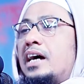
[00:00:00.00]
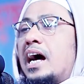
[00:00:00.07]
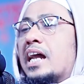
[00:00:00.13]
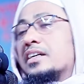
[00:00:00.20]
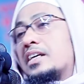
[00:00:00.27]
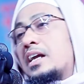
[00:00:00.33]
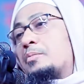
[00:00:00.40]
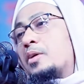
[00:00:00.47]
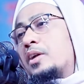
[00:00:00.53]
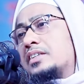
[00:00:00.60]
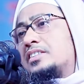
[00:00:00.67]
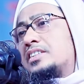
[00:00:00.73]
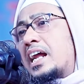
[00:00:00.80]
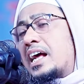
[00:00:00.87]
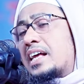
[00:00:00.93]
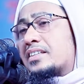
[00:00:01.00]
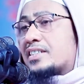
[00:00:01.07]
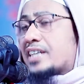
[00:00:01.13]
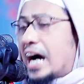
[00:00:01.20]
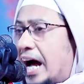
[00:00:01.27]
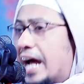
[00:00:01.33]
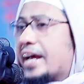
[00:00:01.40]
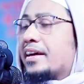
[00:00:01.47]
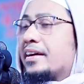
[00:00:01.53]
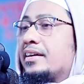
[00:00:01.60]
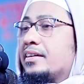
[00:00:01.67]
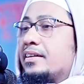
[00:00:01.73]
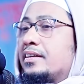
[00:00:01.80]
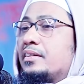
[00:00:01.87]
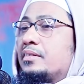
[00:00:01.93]
আল্লাহ বলে যারা চায়
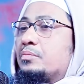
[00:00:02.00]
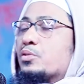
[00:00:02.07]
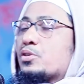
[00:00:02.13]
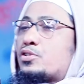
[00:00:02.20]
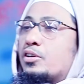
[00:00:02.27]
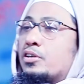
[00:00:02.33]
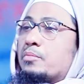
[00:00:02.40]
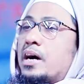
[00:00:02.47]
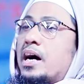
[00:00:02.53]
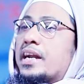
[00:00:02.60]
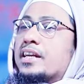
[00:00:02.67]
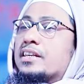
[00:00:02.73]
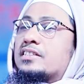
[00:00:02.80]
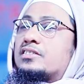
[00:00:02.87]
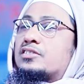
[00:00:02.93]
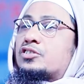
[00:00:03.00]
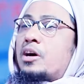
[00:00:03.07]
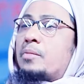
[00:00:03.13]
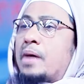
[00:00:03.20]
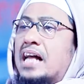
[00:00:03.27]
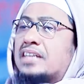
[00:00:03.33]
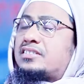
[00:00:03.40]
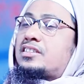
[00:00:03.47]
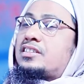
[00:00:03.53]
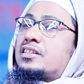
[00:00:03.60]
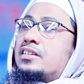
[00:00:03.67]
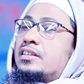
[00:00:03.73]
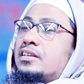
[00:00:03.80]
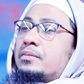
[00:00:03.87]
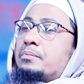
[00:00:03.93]
মুসলমানের সমাজ
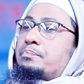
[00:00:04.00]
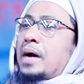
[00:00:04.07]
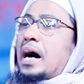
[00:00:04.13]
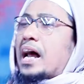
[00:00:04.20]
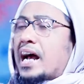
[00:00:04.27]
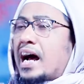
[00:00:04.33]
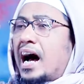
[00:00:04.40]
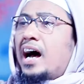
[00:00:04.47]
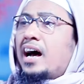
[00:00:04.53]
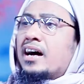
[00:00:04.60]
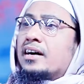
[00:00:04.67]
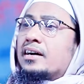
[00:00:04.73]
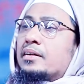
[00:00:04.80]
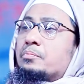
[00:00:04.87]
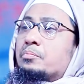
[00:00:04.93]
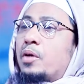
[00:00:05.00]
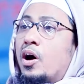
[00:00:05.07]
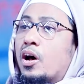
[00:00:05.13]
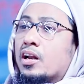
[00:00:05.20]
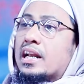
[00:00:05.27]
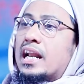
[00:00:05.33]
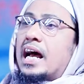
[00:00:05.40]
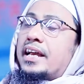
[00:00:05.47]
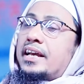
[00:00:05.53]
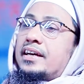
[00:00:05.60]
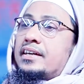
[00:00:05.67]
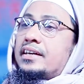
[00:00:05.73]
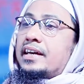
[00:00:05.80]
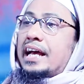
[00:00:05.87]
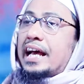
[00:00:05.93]
পাড়া মহল্লায়
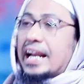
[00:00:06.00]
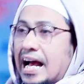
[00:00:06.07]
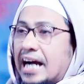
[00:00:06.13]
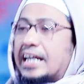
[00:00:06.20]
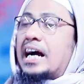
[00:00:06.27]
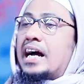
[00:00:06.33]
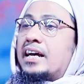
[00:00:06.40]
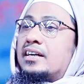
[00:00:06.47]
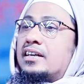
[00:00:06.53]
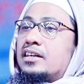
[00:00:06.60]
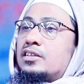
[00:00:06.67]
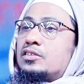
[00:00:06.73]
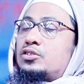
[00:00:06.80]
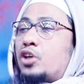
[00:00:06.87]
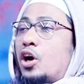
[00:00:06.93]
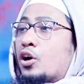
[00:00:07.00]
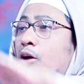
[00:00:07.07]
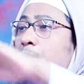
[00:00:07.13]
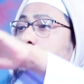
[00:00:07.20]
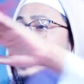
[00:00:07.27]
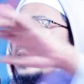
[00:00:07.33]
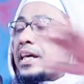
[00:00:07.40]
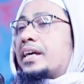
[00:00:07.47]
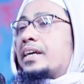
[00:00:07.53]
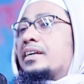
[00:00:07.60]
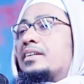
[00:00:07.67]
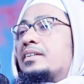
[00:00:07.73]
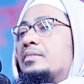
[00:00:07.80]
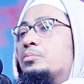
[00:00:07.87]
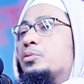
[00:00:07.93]
এলাকায় জনপদে
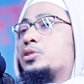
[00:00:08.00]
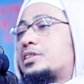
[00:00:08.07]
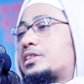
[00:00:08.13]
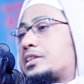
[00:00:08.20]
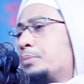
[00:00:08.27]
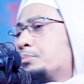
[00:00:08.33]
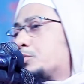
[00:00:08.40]
মুসলিম